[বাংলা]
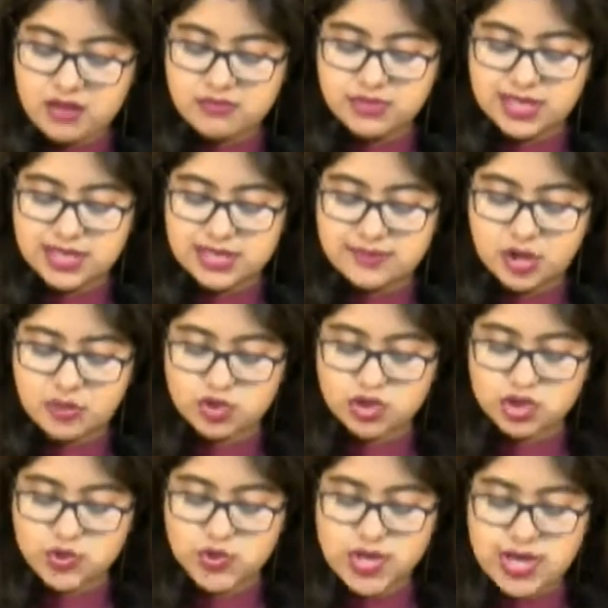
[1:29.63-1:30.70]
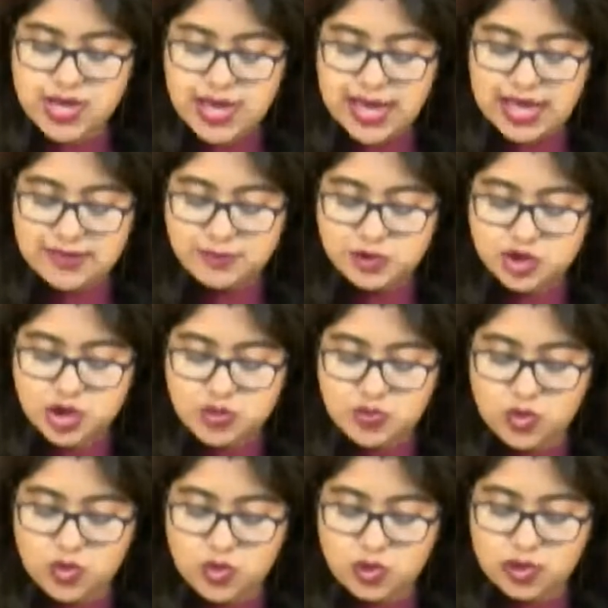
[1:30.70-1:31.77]
মীরাদেবী অবশ্য এই বিষয়ে
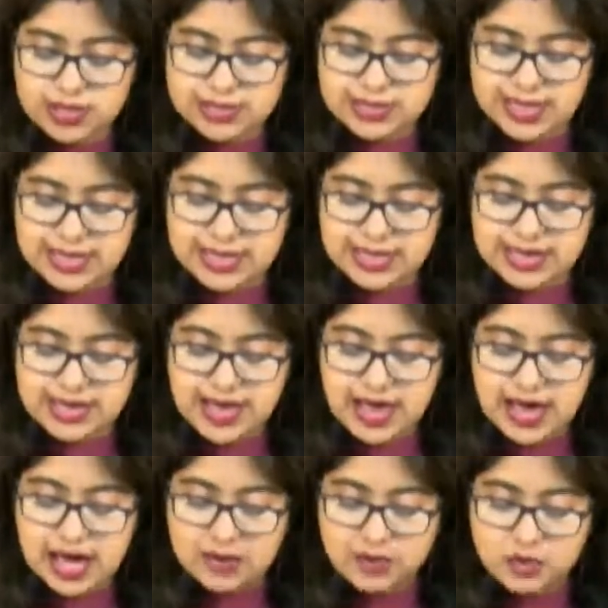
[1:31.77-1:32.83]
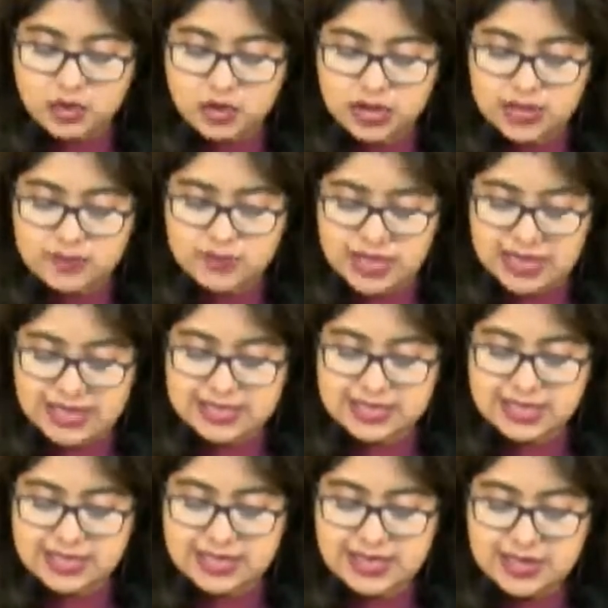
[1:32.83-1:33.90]
মুখ খুলতে চাননি আর বুদ্ধদেব
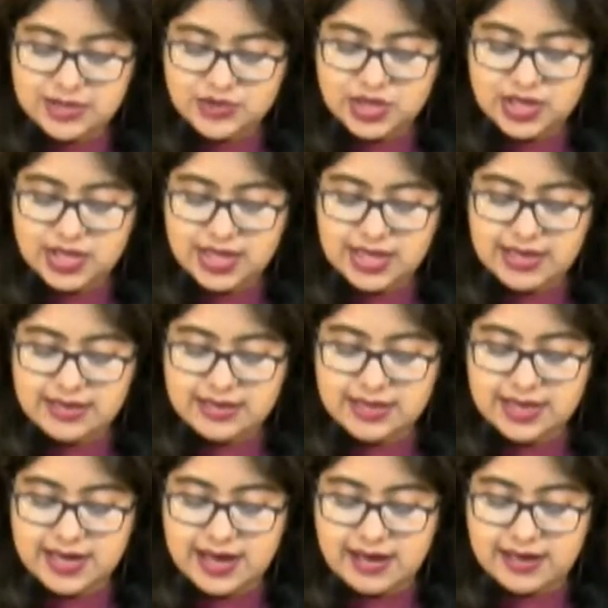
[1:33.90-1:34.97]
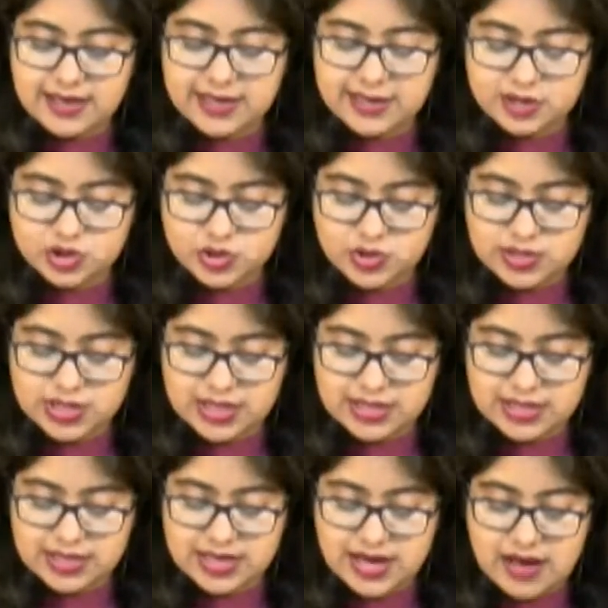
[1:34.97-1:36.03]
জানিয়েছেন তিনি এ নিয়ে আগে কিছুই
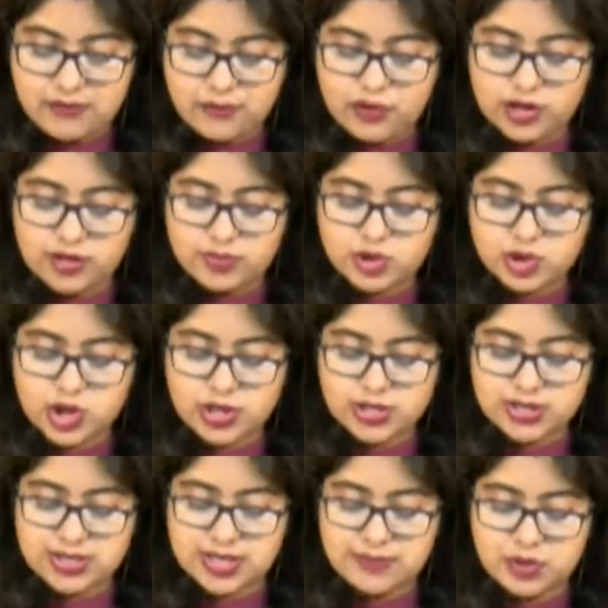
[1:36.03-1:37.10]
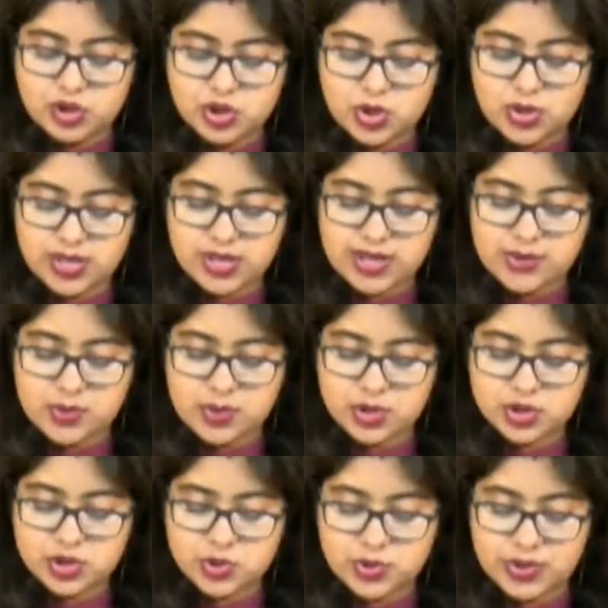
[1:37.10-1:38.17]
জানতেন না ফলে বিষয়টিতে বিতর্কের
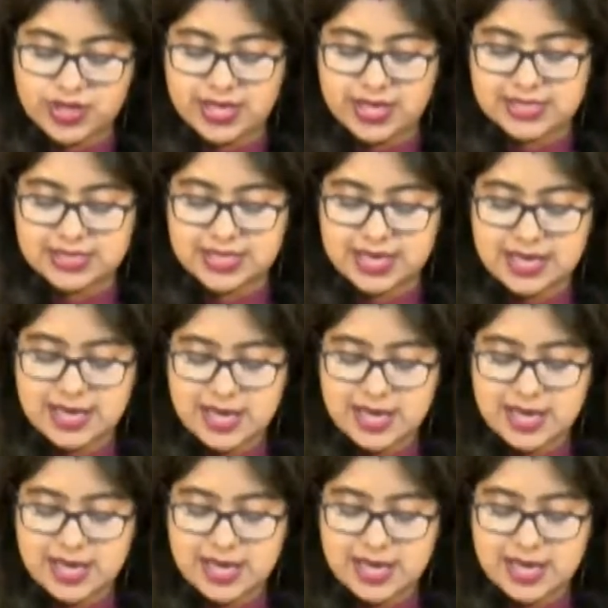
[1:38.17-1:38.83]
রেশ রয়ে গিয়েছে